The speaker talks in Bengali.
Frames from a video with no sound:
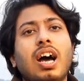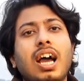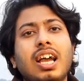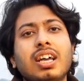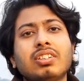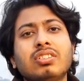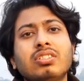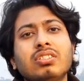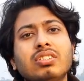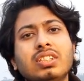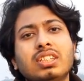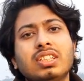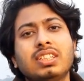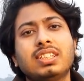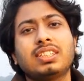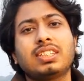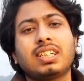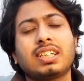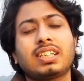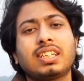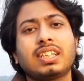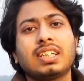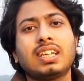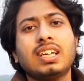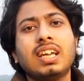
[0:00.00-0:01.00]
আইএসও জিনিসটা
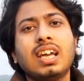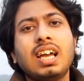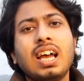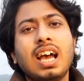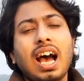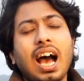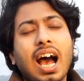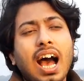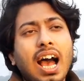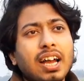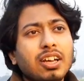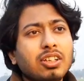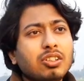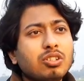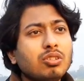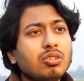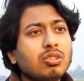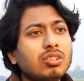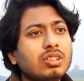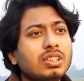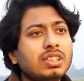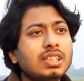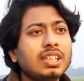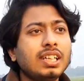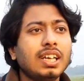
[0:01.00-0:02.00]
কি আইএসও
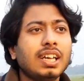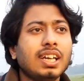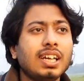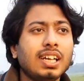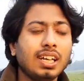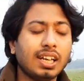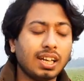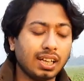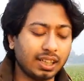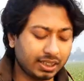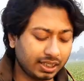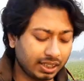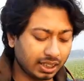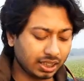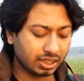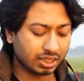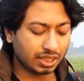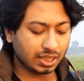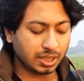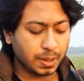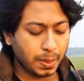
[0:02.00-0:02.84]
হচ্ছে একটা